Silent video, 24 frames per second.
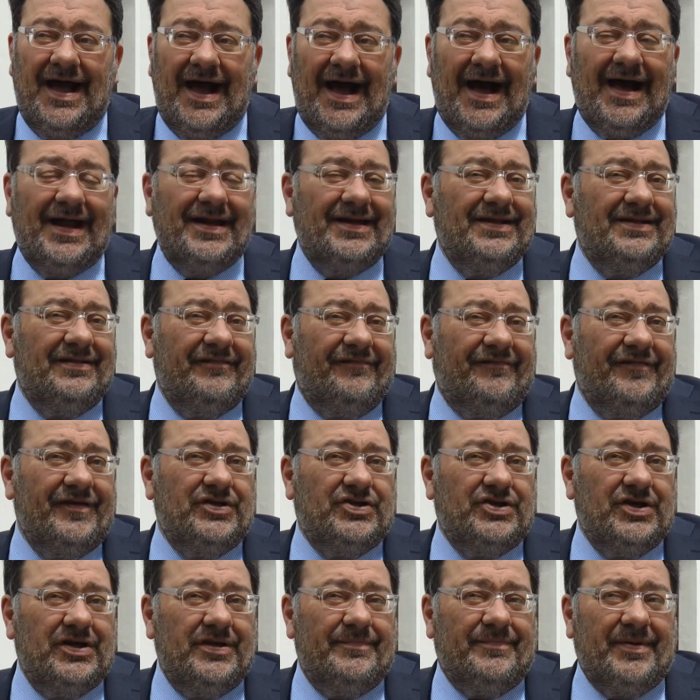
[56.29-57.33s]
anni
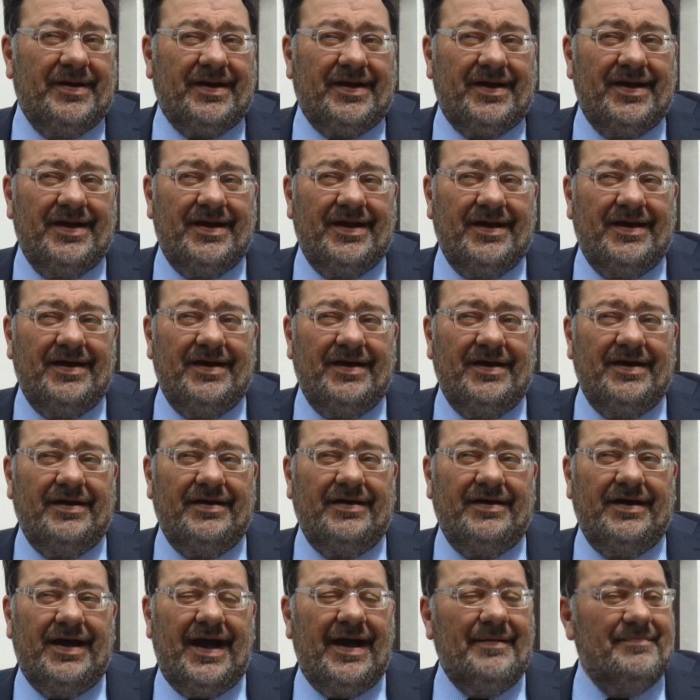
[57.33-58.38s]
difficili perché
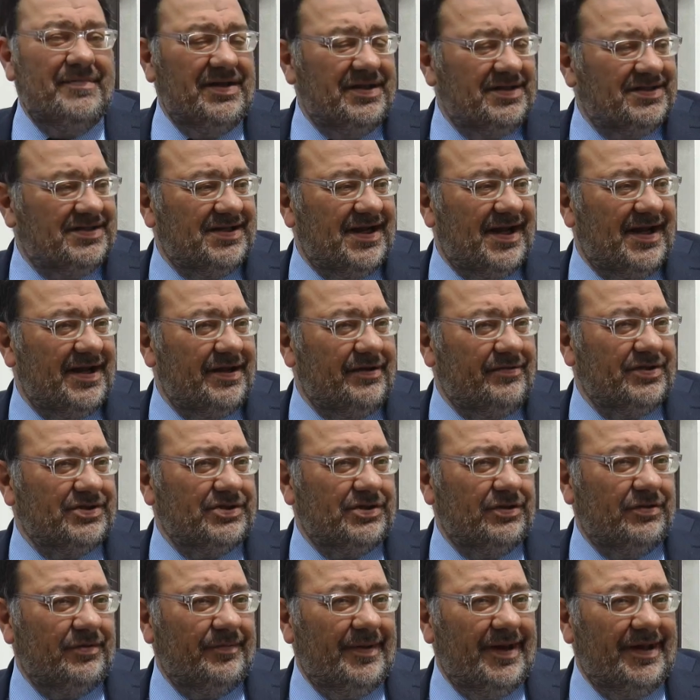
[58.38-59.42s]
eh, amministrare in
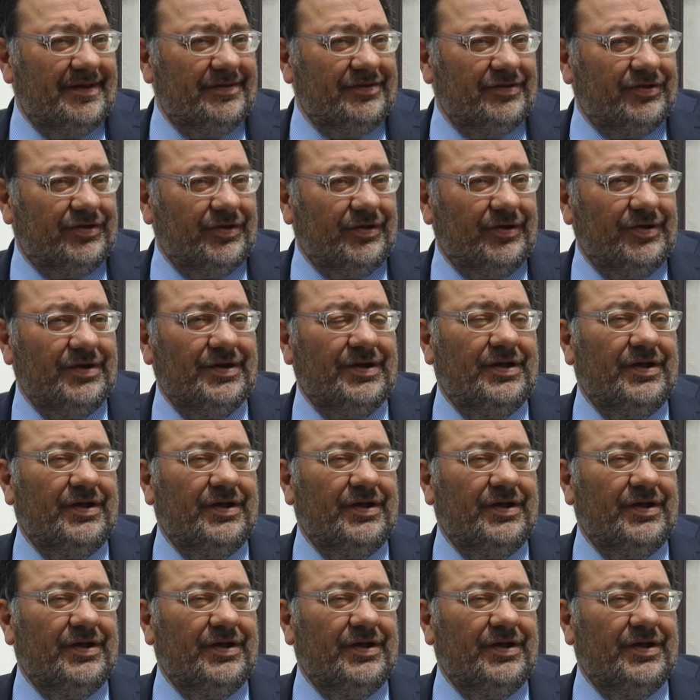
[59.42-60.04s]
questo momento